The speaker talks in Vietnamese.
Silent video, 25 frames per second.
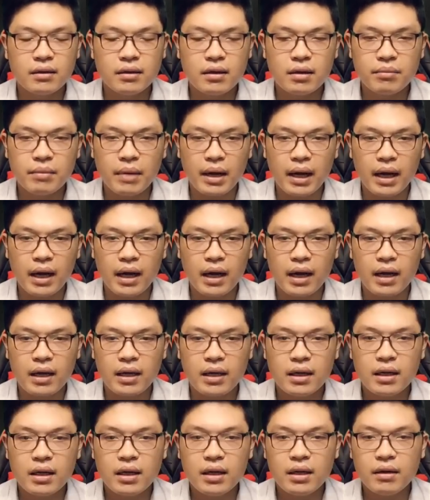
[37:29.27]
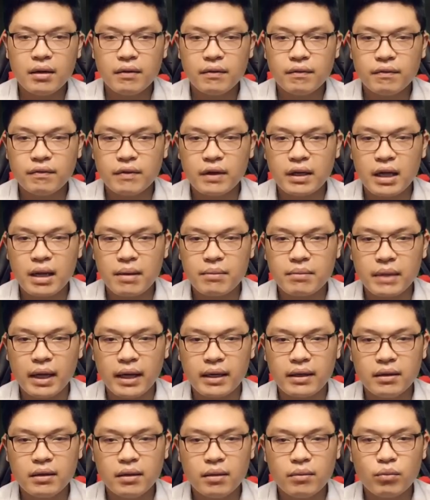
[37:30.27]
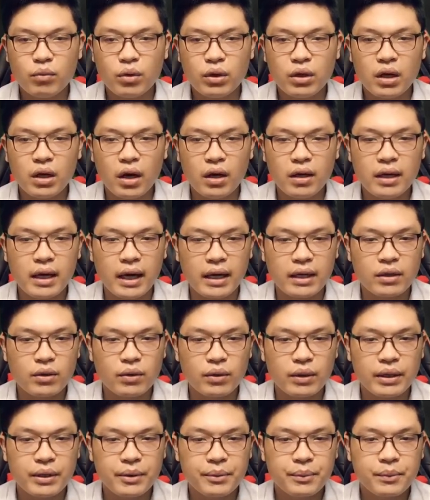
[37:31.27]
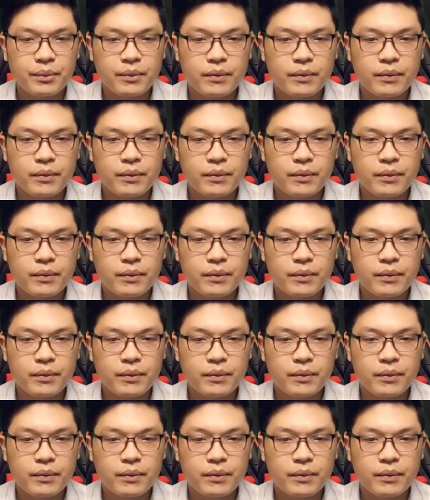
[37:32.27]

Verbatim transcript: Nhưng mà... Vương Kim Thánh muốn nói lại thôi.